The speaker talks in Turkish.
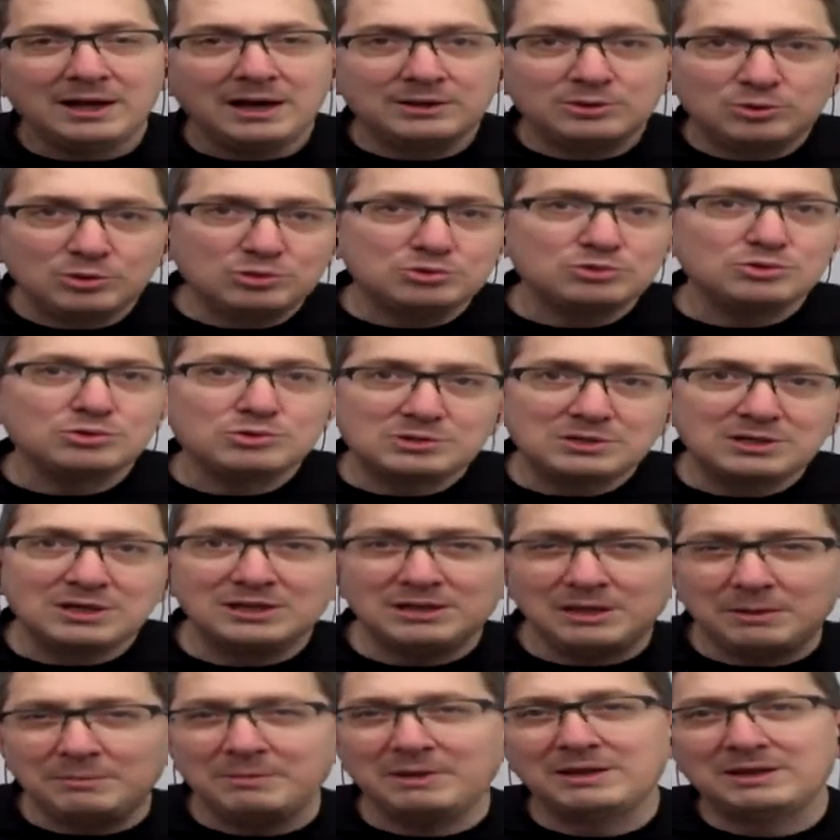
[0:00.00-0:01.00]
diyorsunuz ki
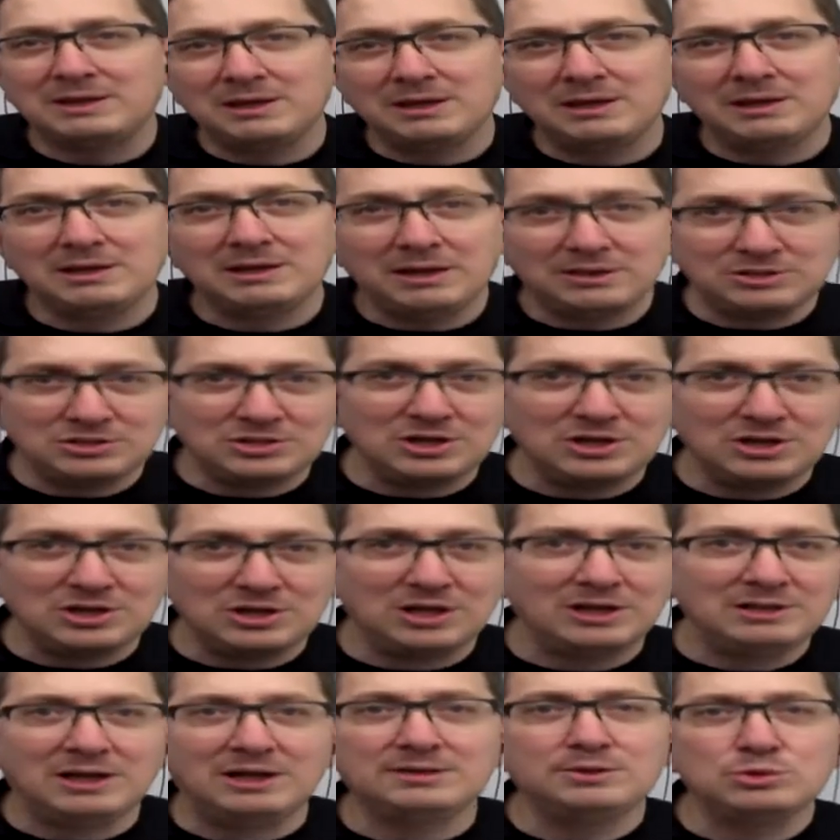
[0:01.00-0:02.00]
demek ki
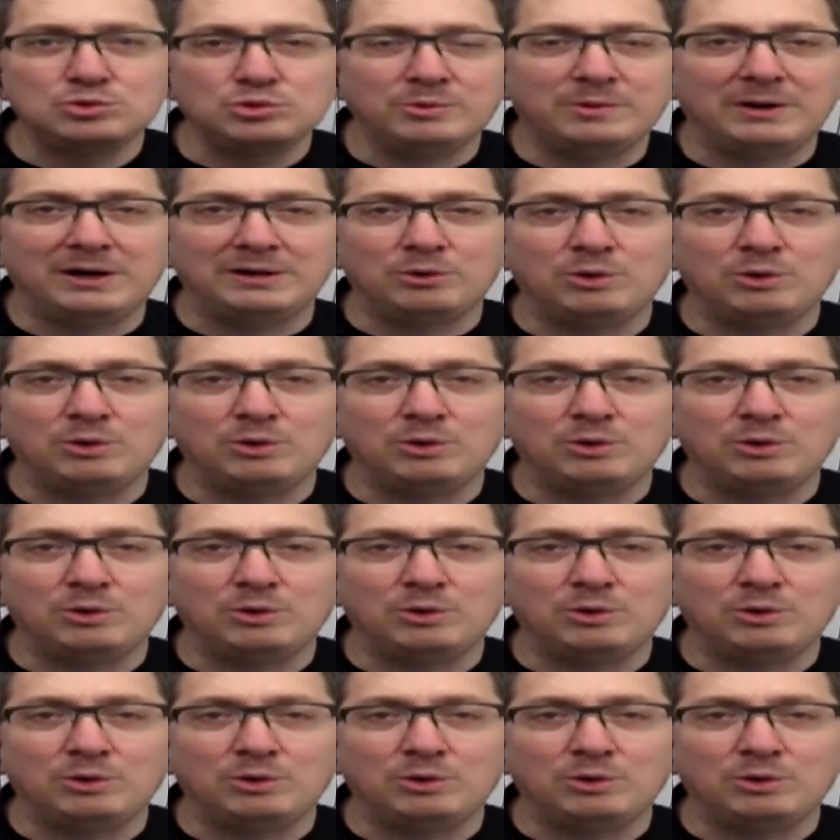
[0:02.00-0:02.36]
canlılarda su var.